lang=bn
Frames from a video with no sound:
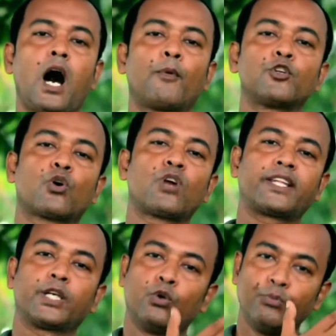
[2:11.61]
আমরা যখন
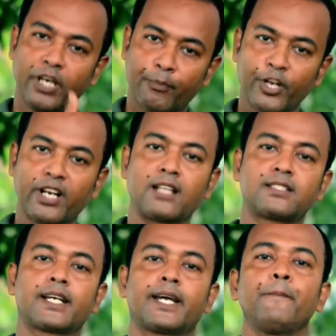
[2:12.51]
রাতে ঘুমিয়ে পড়ি রাত
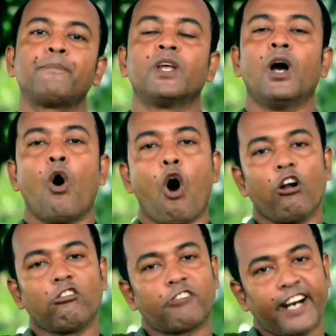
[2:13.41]
জেগে
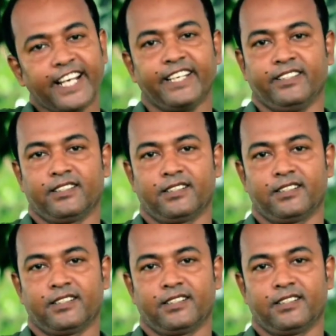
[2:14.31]
অলরেডি